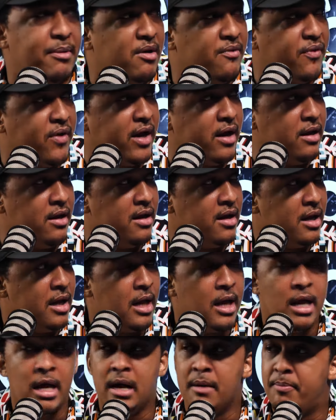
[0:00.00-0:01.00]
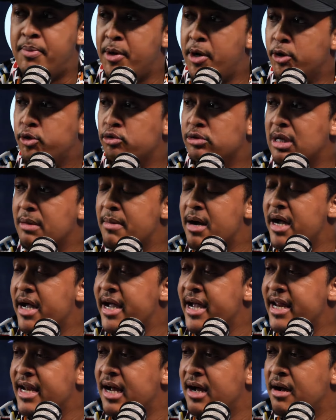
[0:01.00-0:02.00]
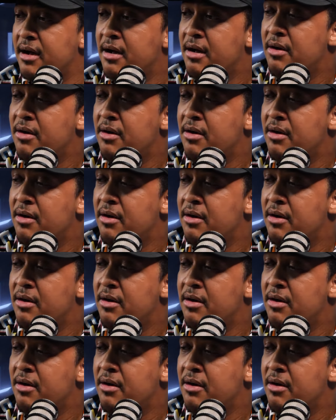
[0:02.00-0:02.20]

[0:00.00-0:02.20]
perfil. Pero tú te imaginas